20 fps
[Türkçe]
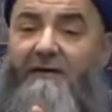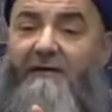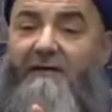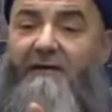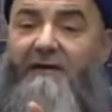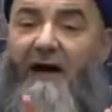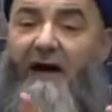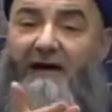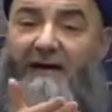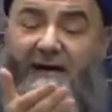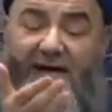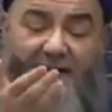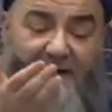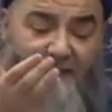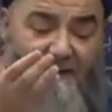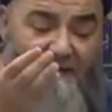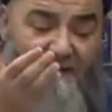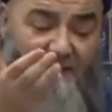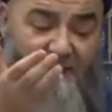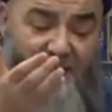yani
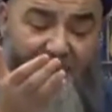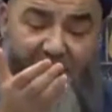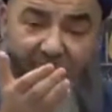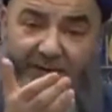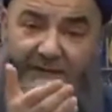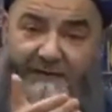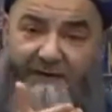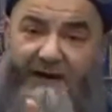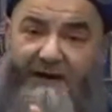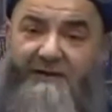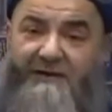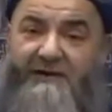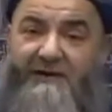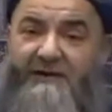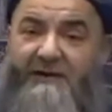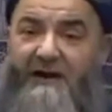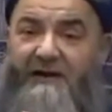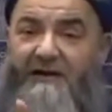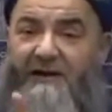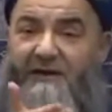
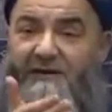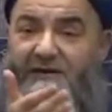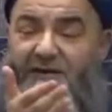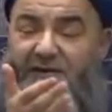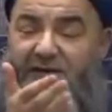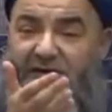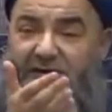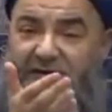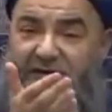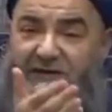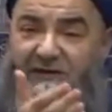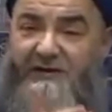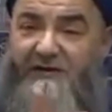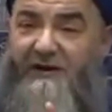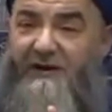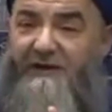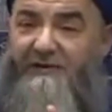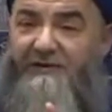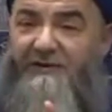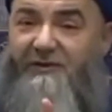Yediğinden yedirdi,
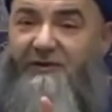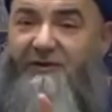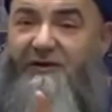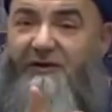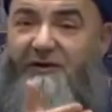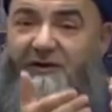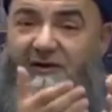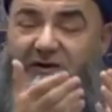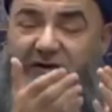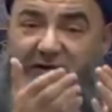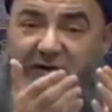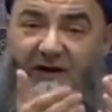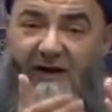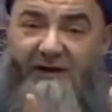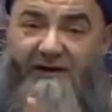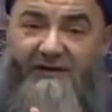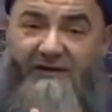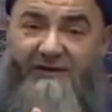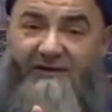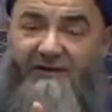içtiğinden içirdi,
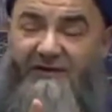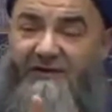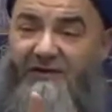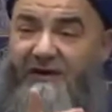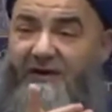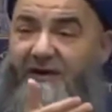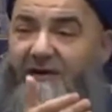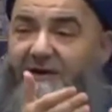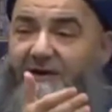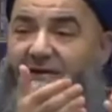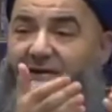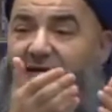giydiğinden giydirdi.